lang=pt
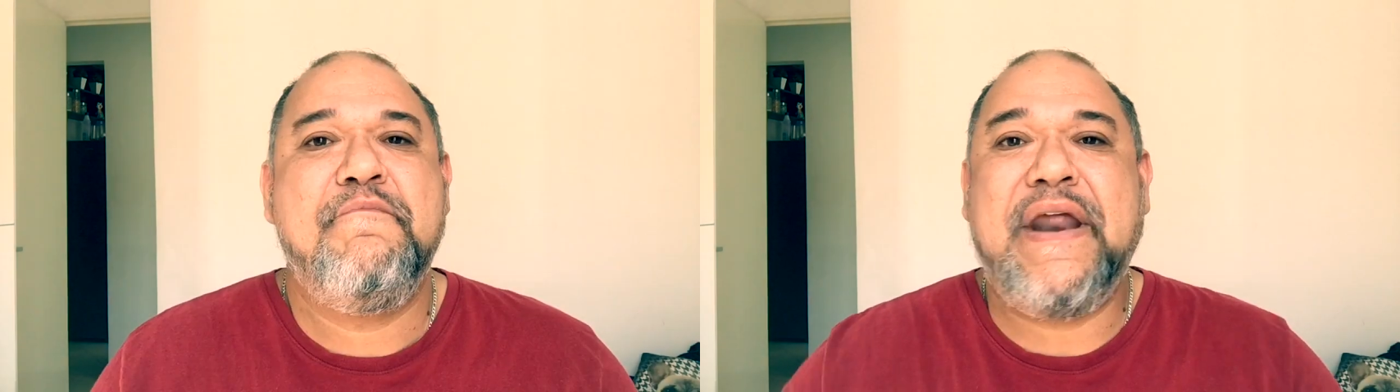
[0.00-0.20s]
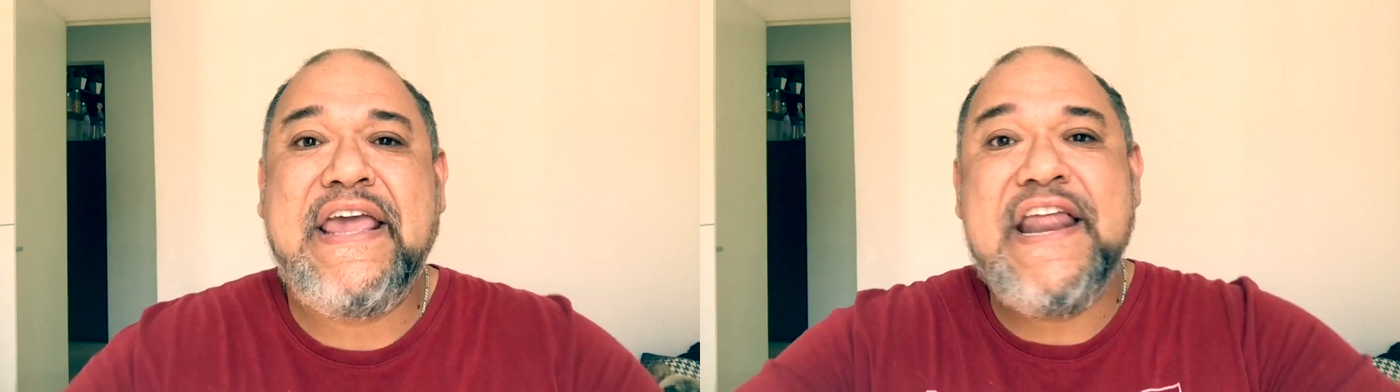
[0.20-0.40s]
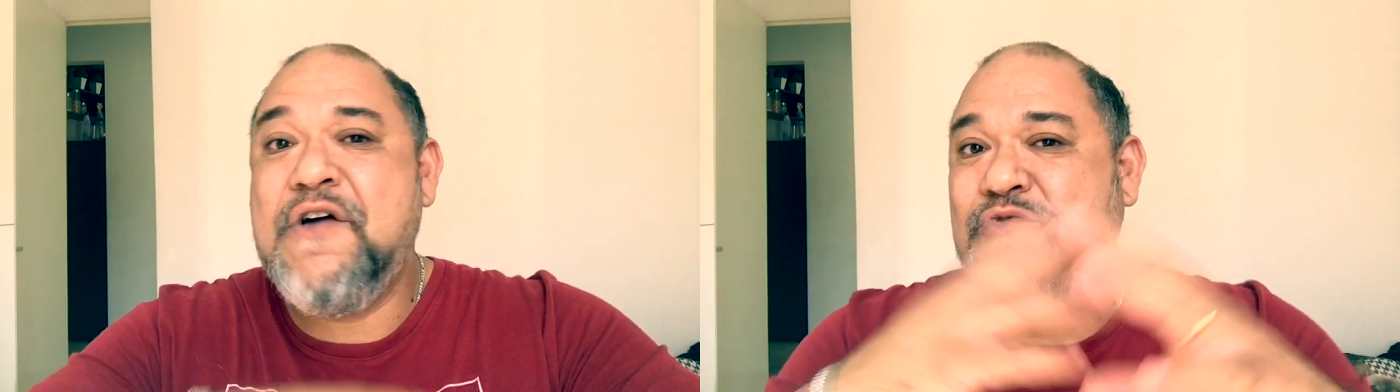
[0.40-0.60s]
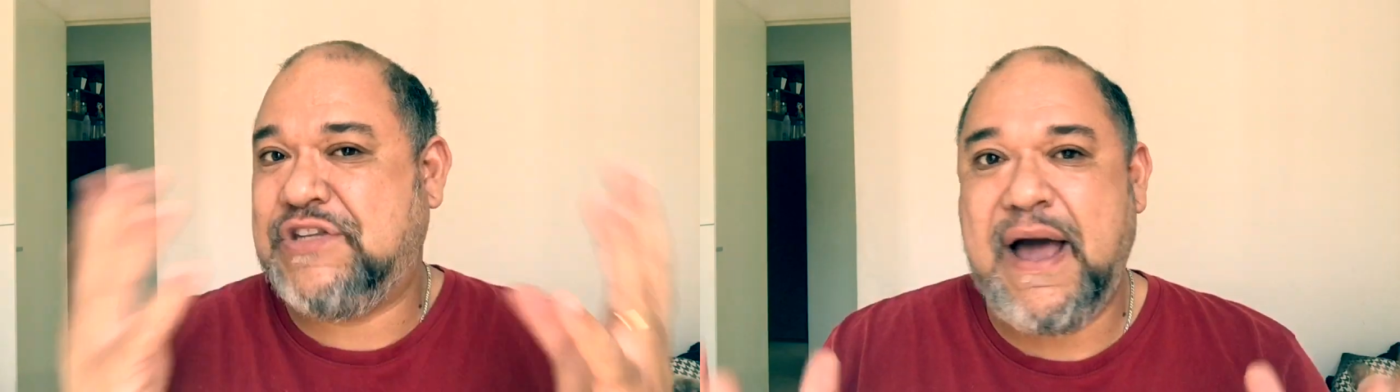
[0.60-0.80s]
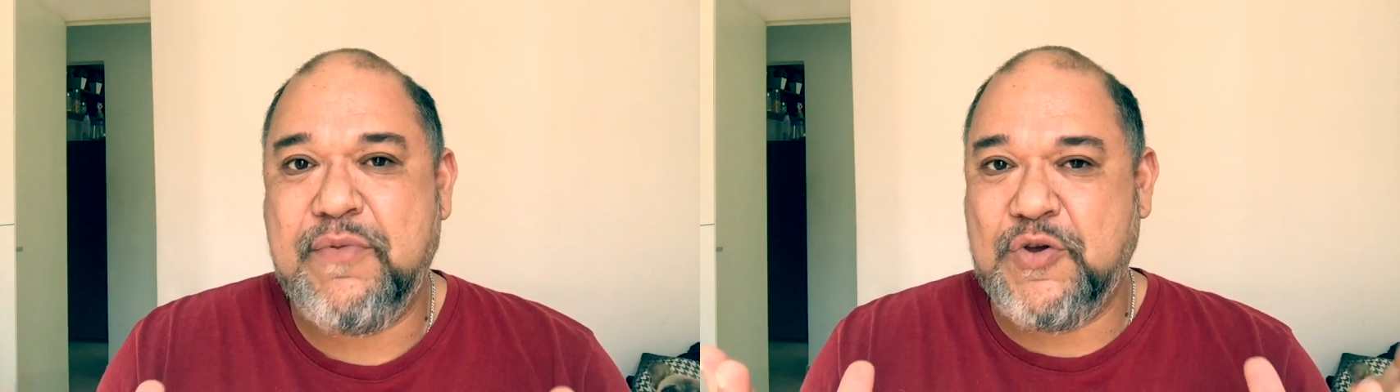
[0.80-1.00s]
Para quem não
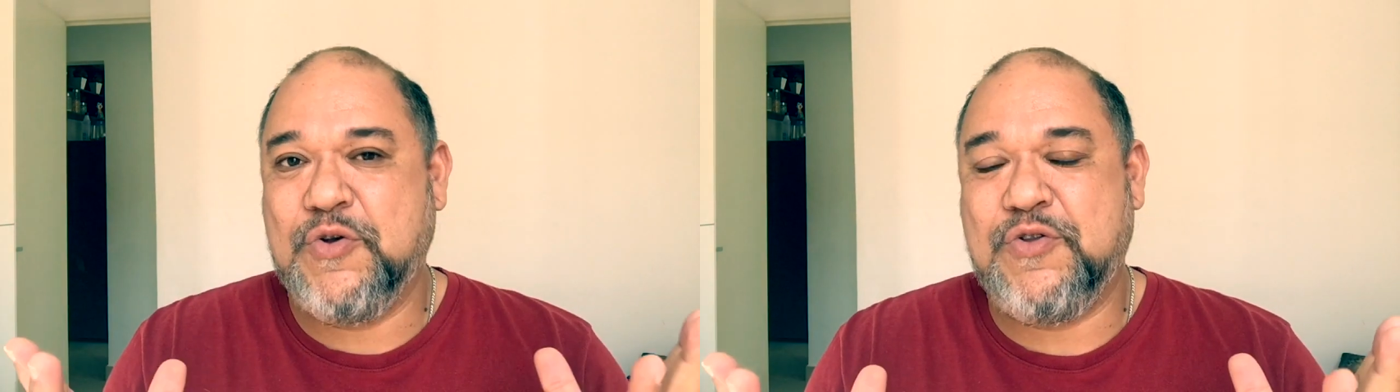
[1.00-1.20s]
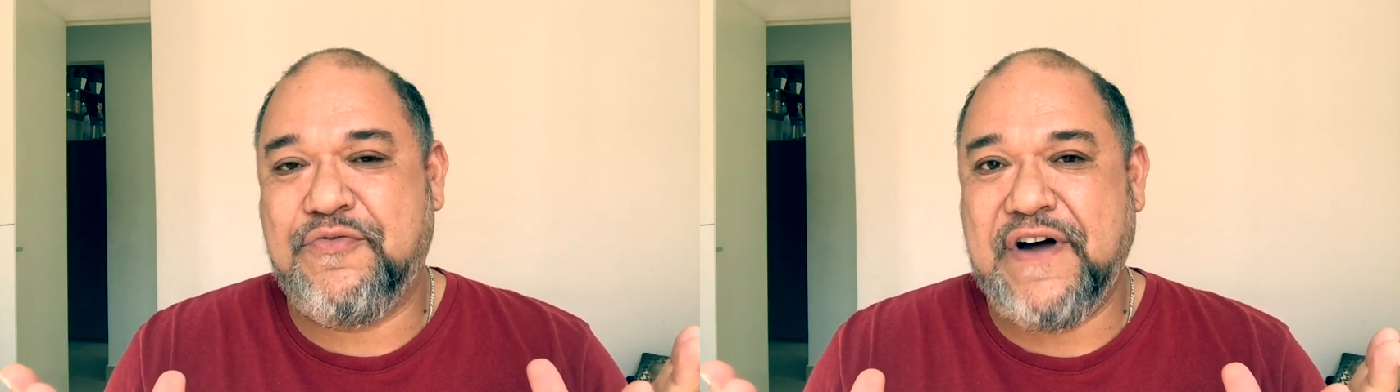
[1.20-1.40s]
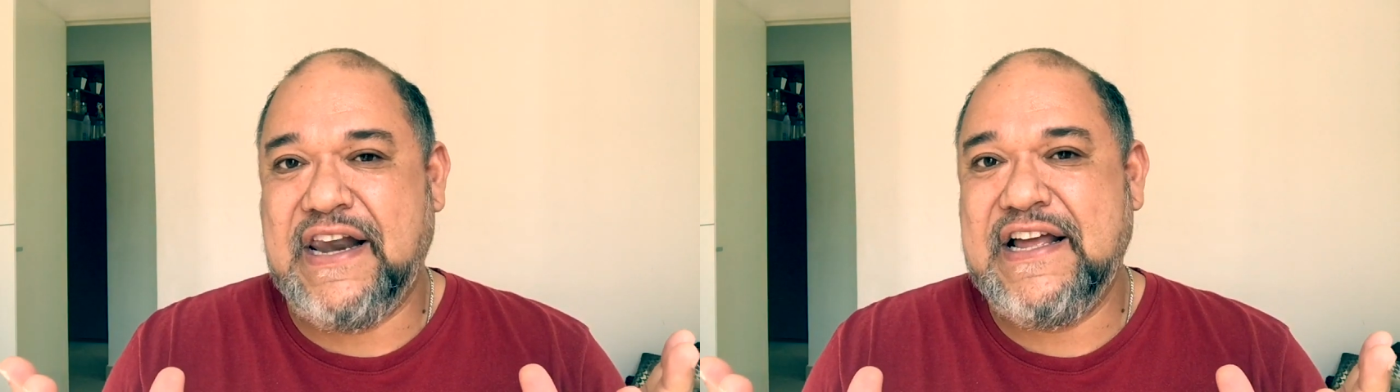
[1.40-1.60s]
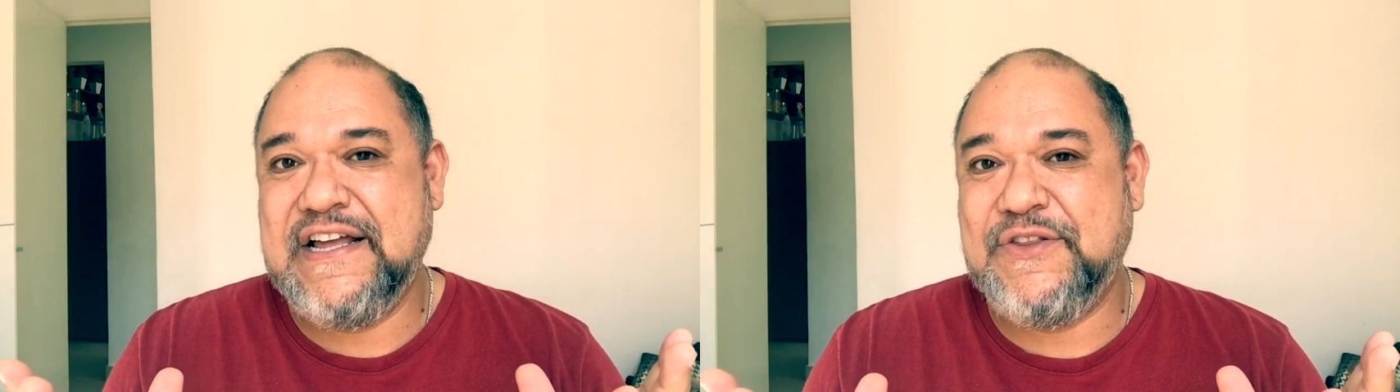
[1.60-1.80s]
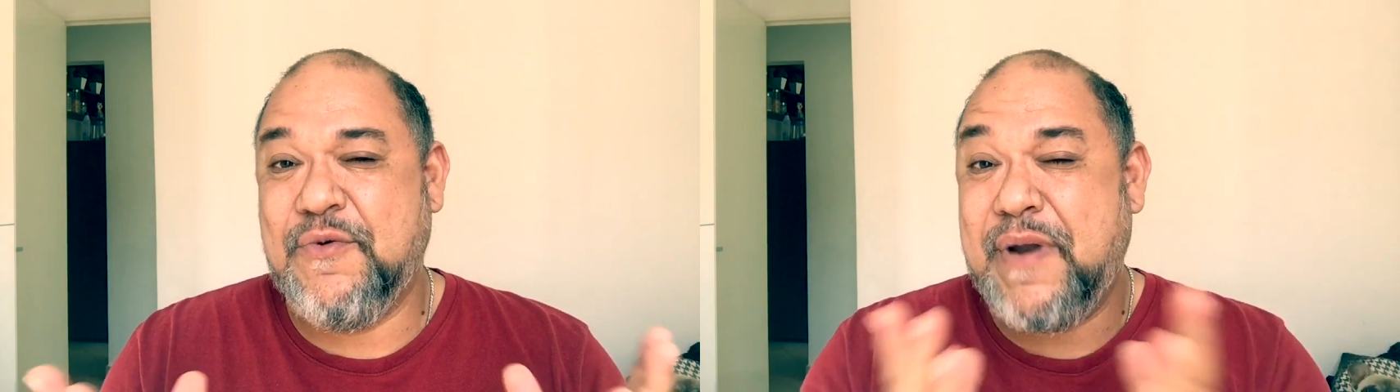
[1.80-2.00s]
sabe do que eu tô falando,